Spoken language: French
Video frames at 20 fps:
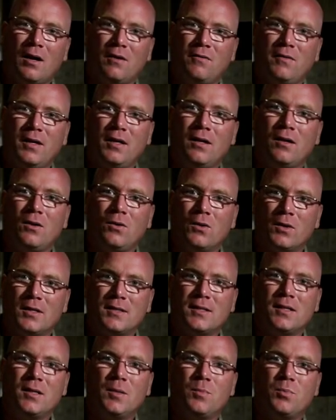avec le
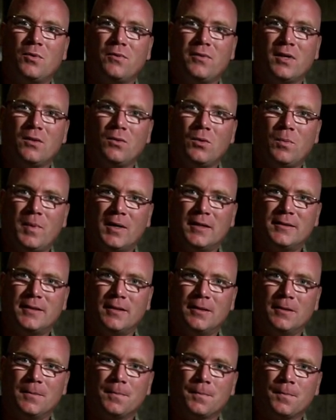raisin qui provient de nos
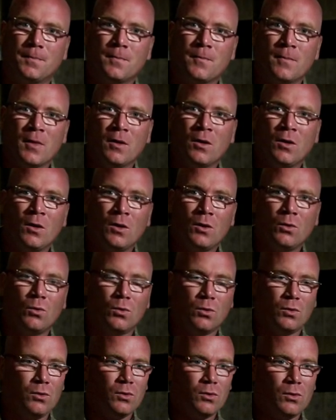parcelles.
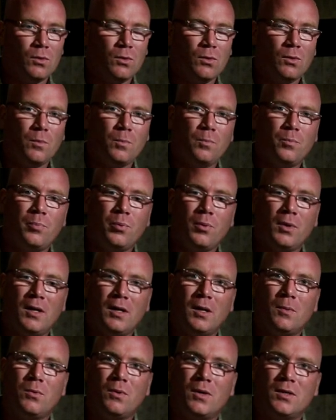Donc, pour
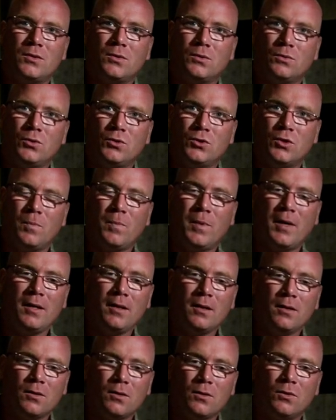l'élaboration du
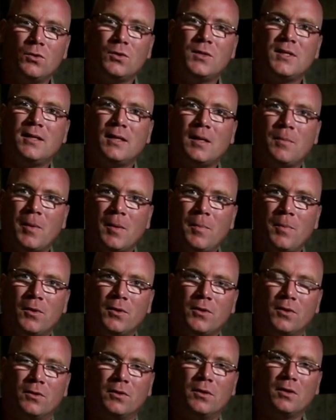champagne, deux étapes
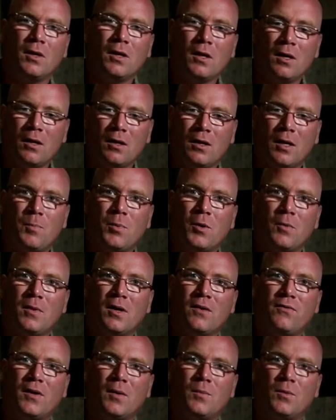importantes. La
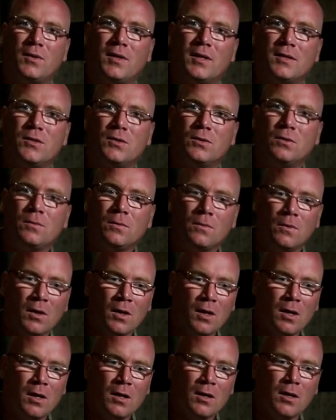première fermentation,
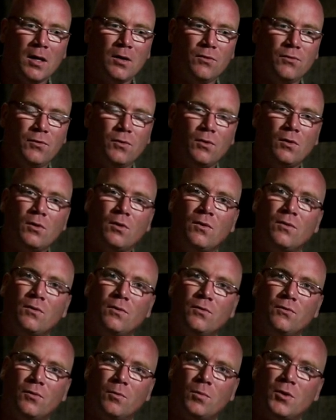les levures
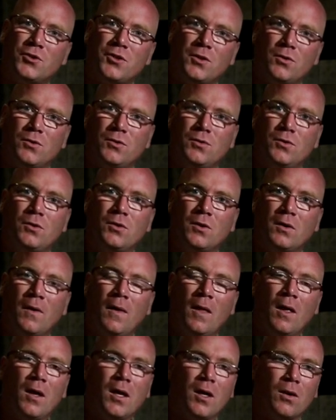vont manger le sucre
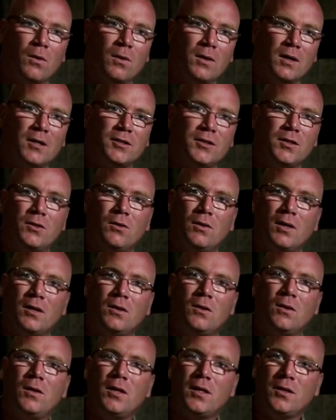et recracher de
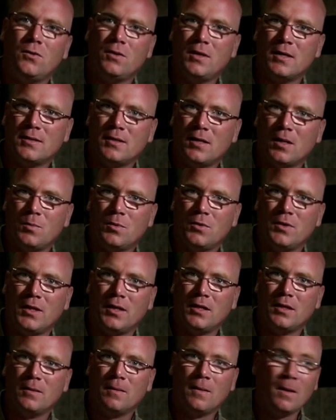l'alcool et du gaz
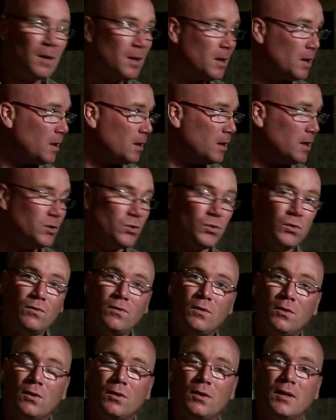carbonique. Les
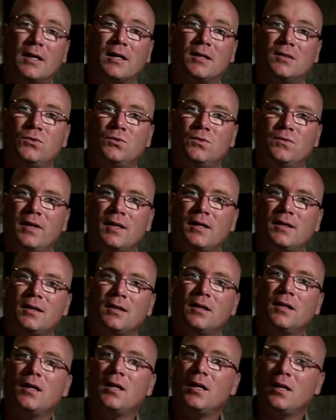cuves restent ouvertes
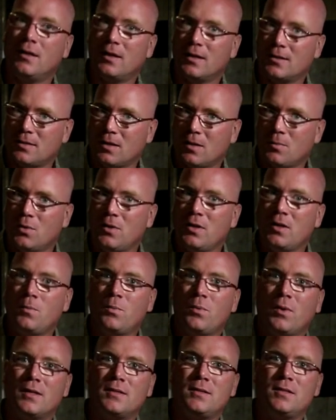et le gaz carbonique
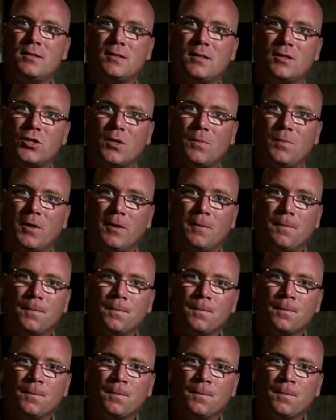peut ainsi s'échapper.